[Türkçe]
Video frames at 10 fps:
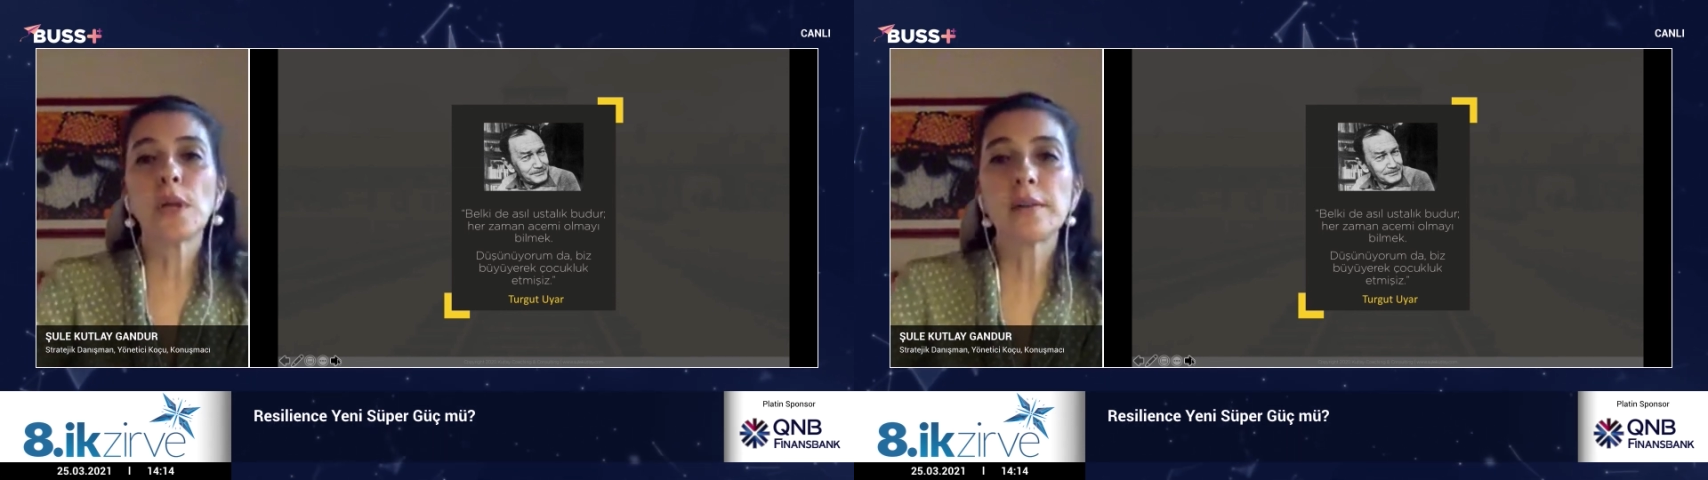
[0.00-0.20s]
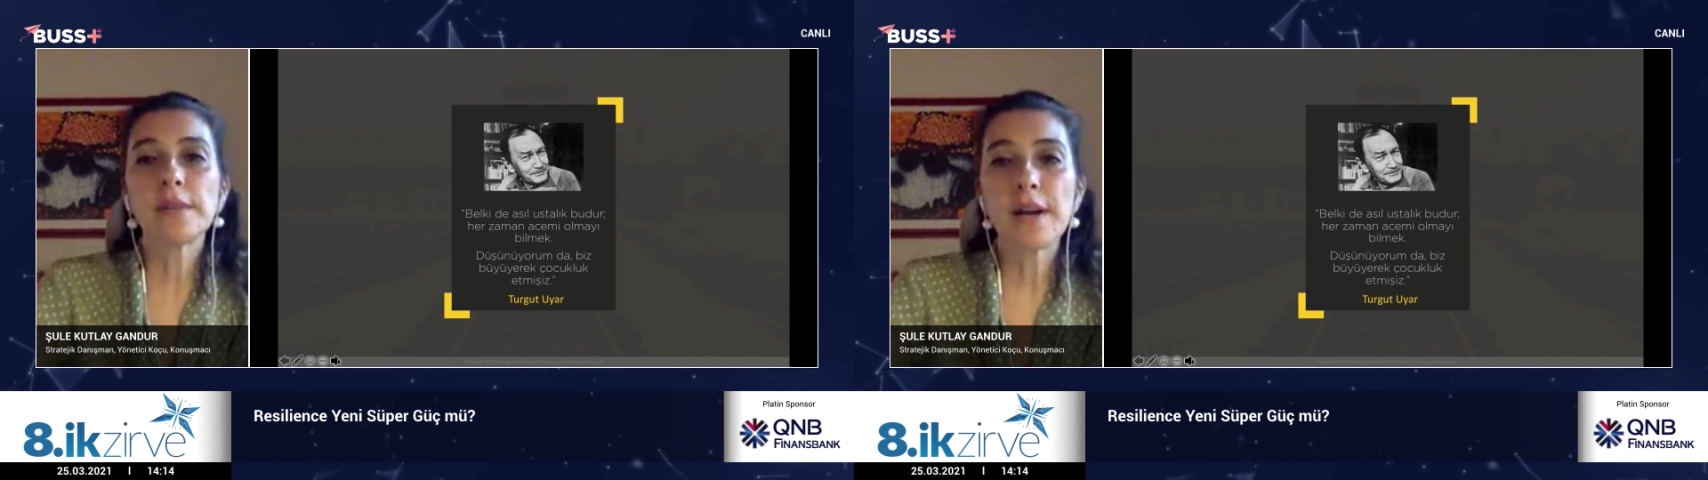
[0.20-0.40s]

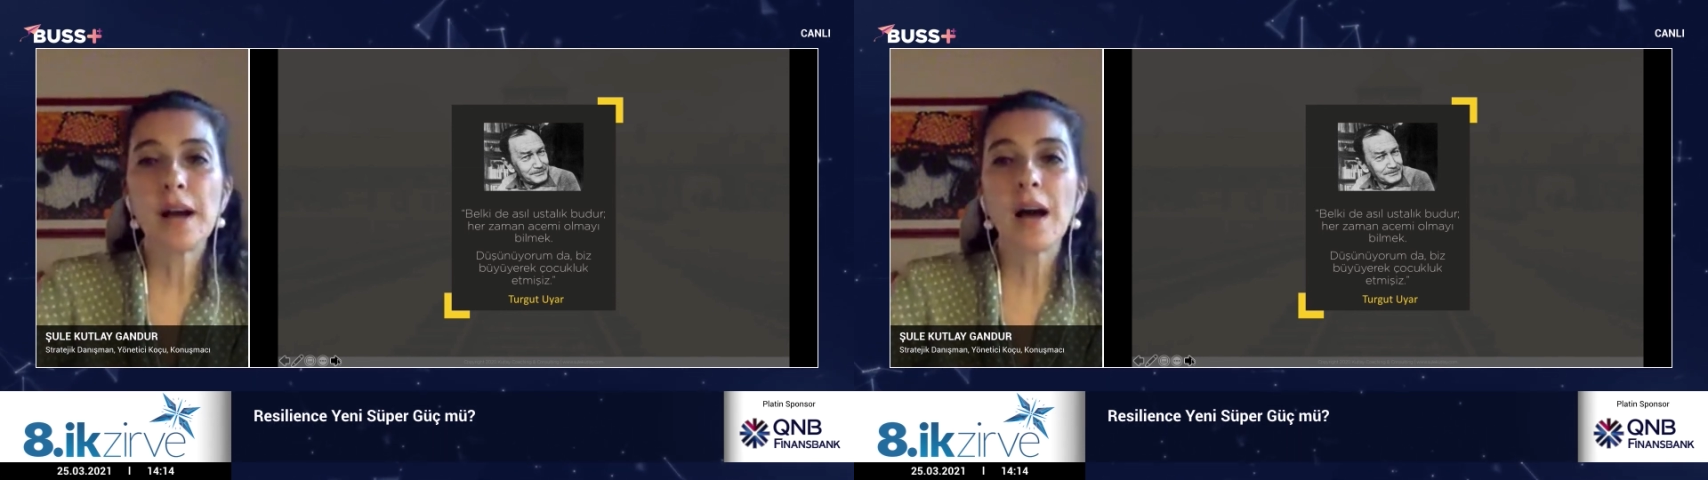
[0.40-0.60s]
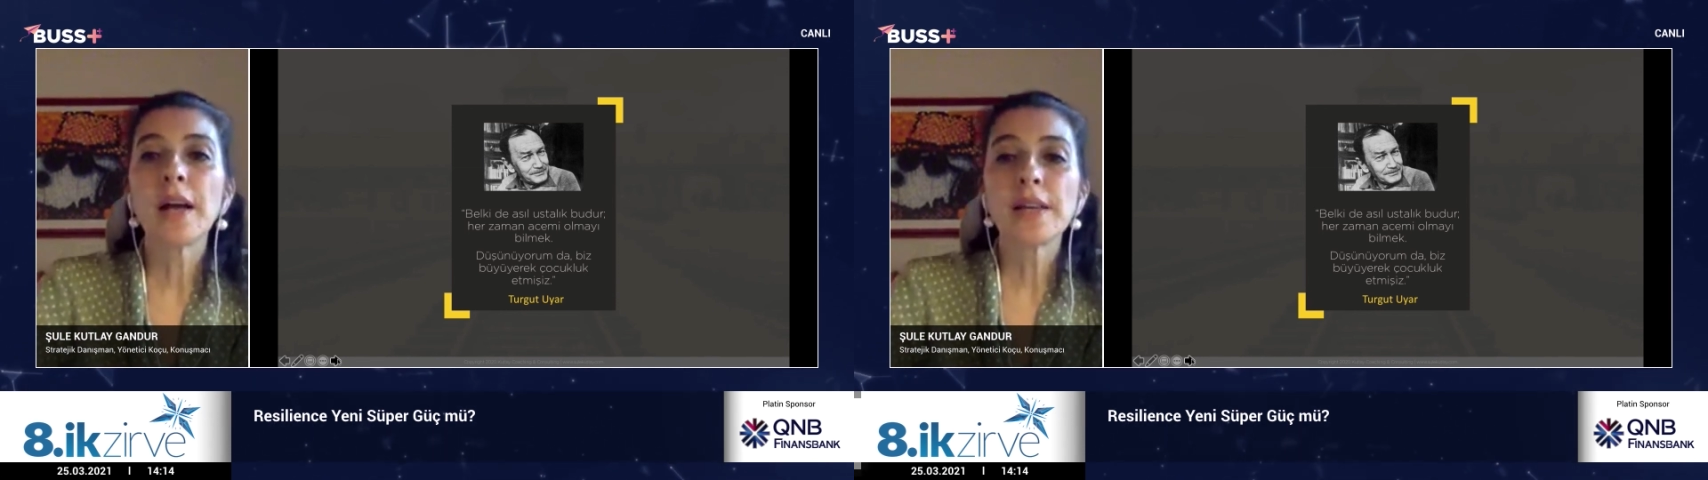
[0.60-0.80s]

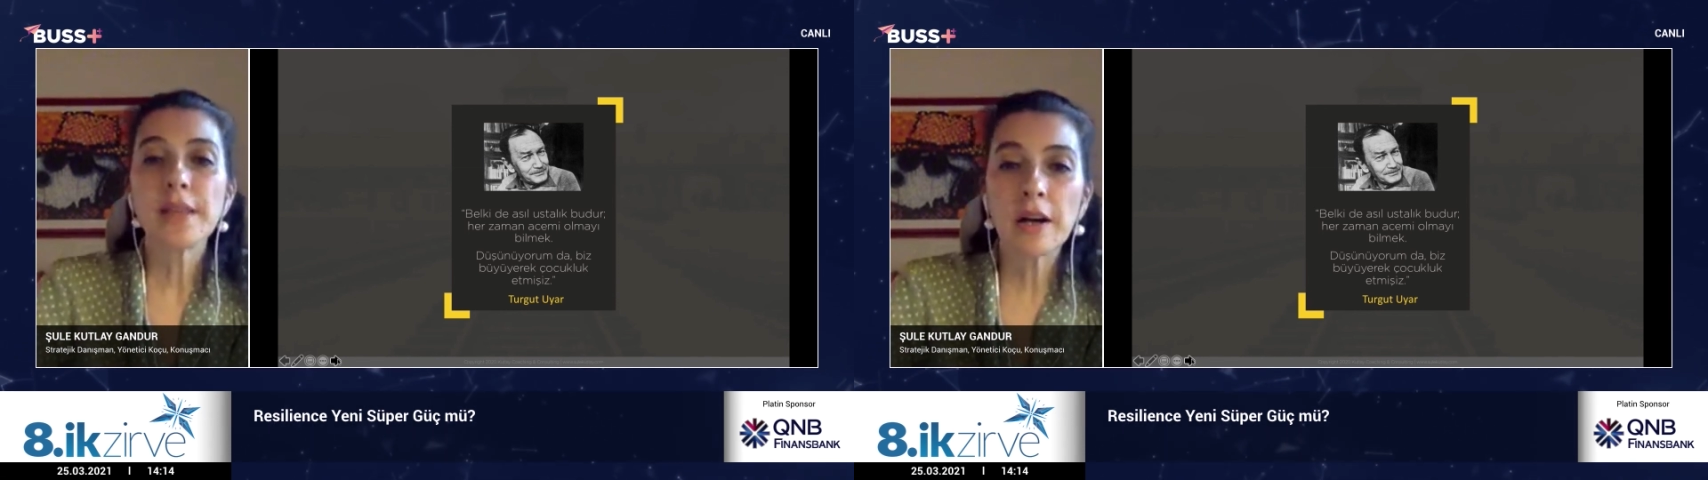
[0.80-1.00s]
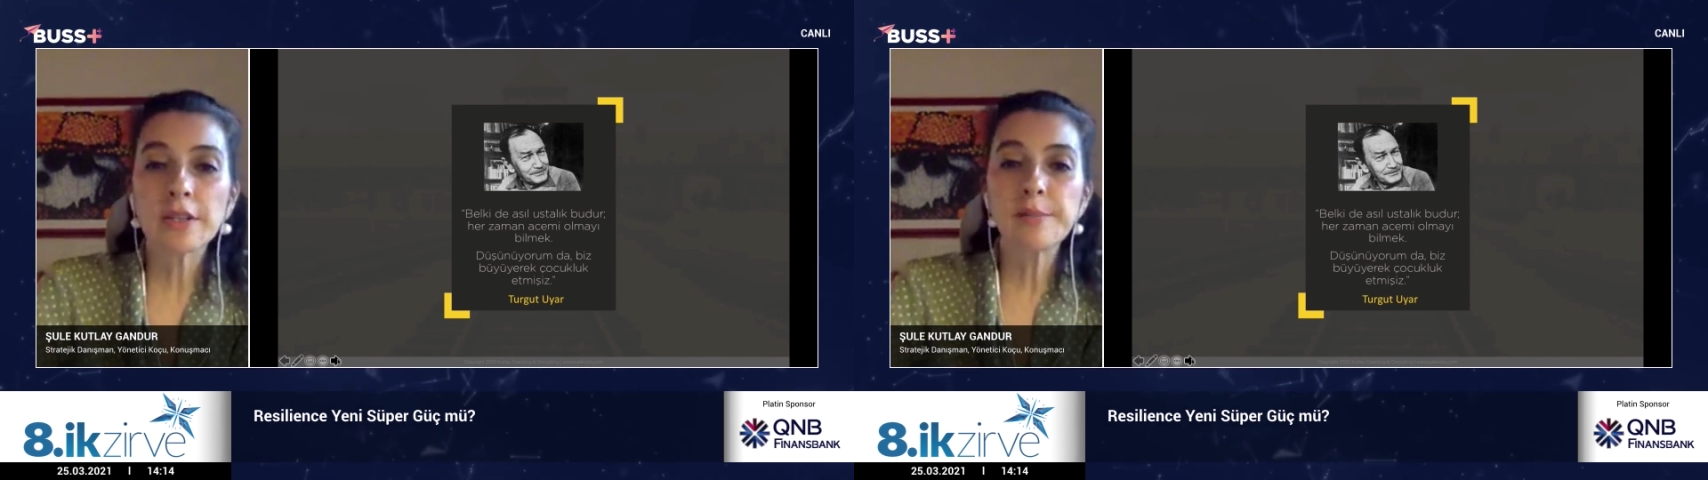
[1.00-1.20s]
olanlara
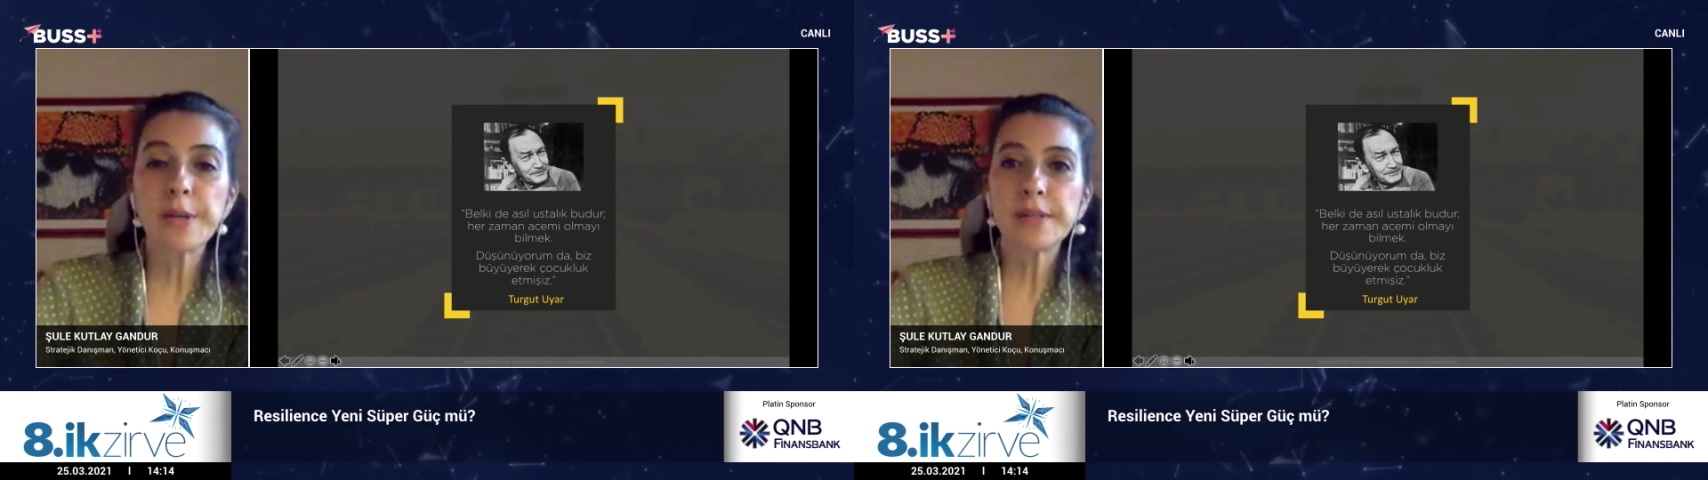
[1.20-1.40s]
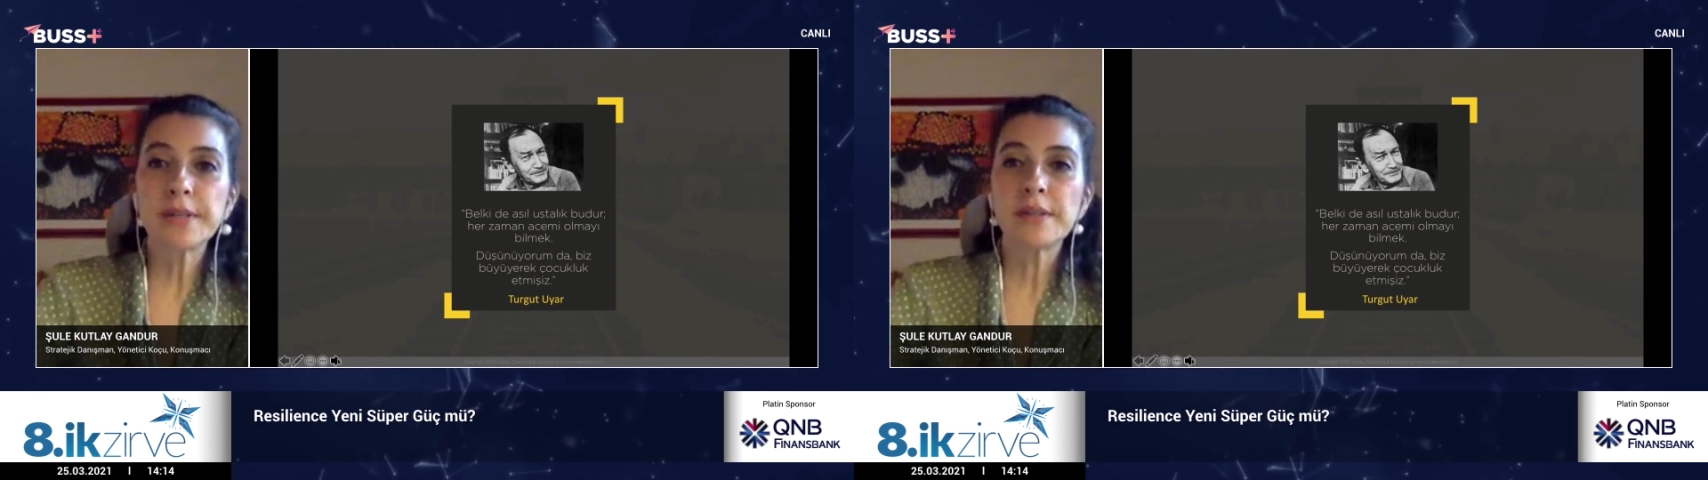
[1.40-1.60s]
yardım
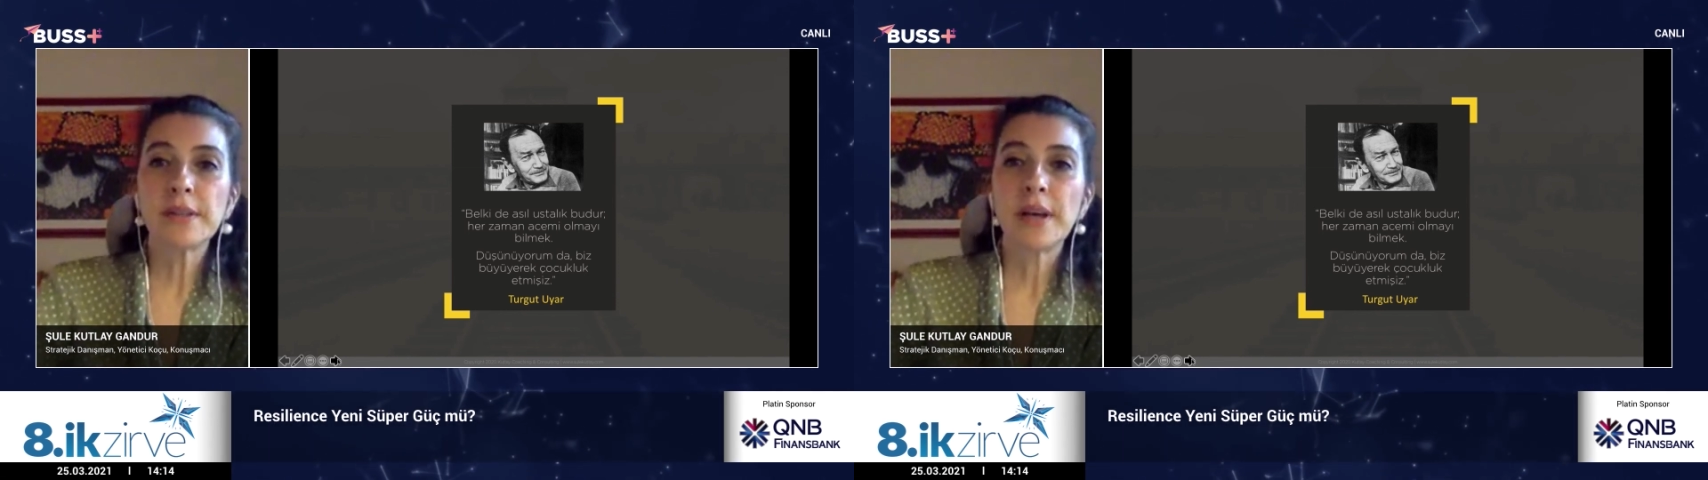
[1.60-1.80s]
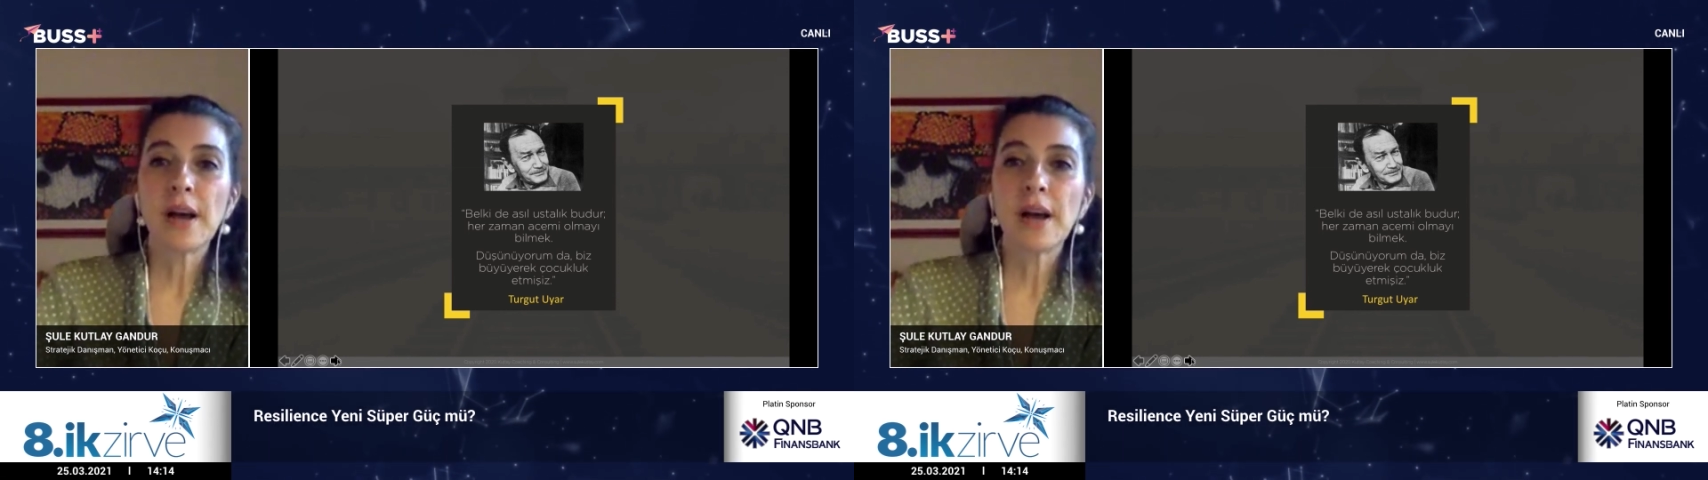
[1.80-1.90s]
edin